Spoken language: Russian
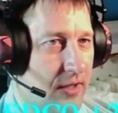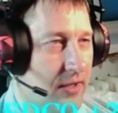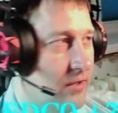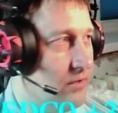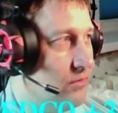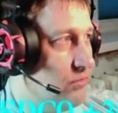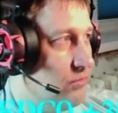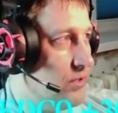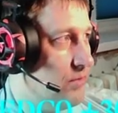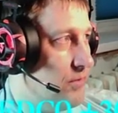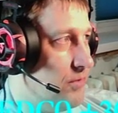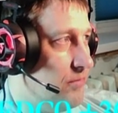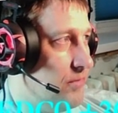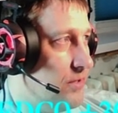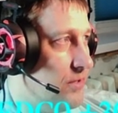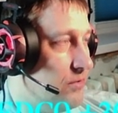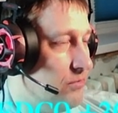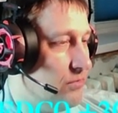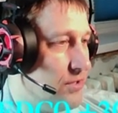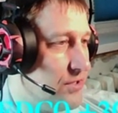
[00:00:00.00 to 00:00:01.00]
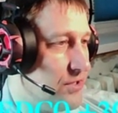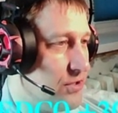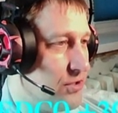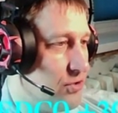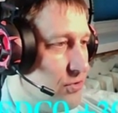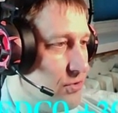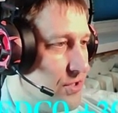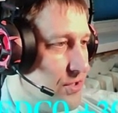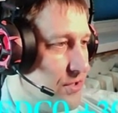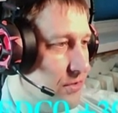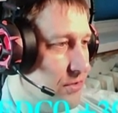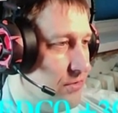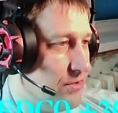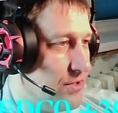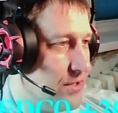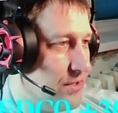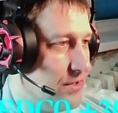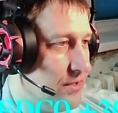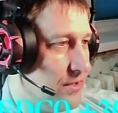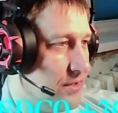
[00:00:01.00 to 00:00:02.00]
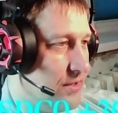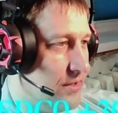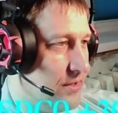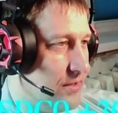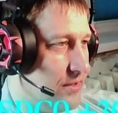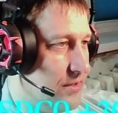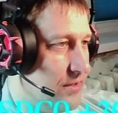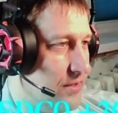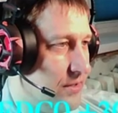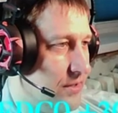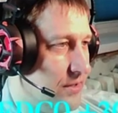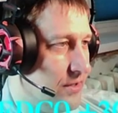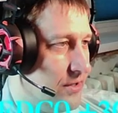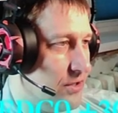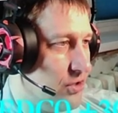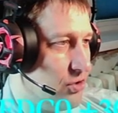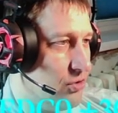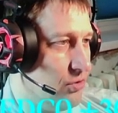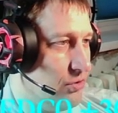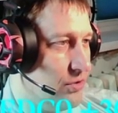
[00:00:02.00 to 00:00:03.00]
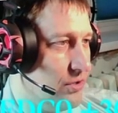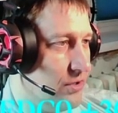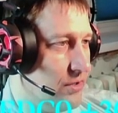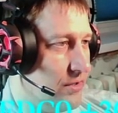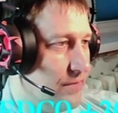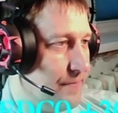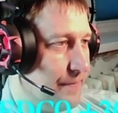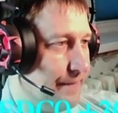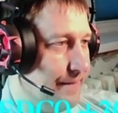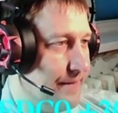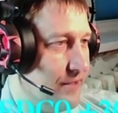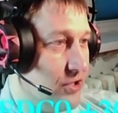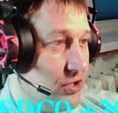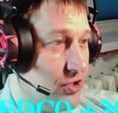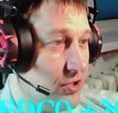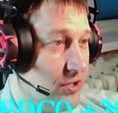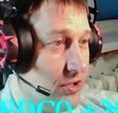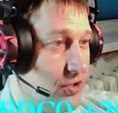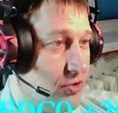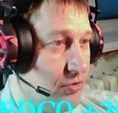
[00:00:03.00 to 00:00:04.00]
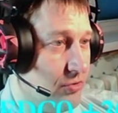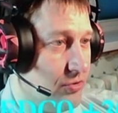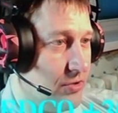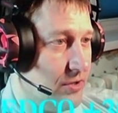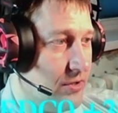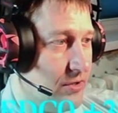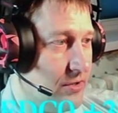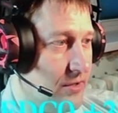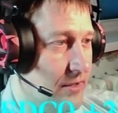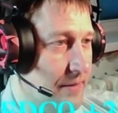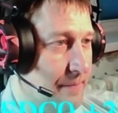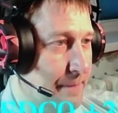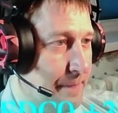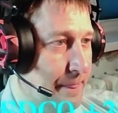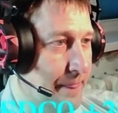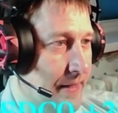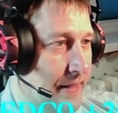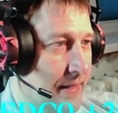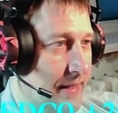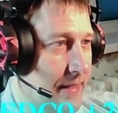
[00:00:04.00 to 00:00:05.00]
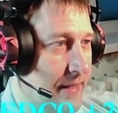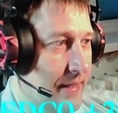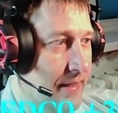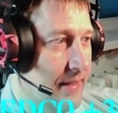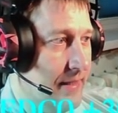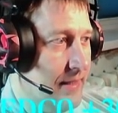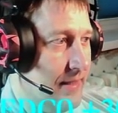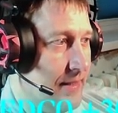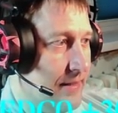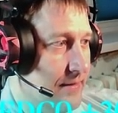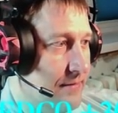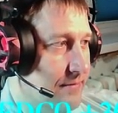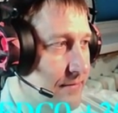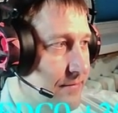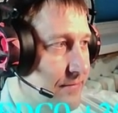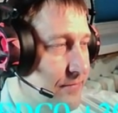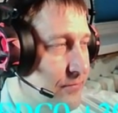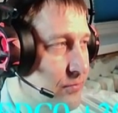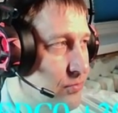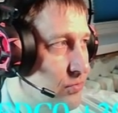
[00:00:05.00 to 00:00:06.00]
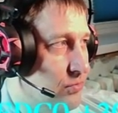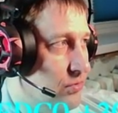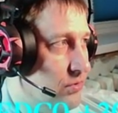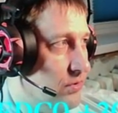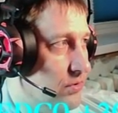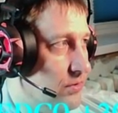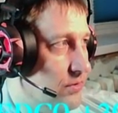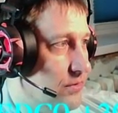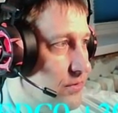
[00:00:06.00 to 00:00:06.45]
Но тем не менее у нас еще остается на, на, на, на желтенький, надежда на желтенький, да. Вот.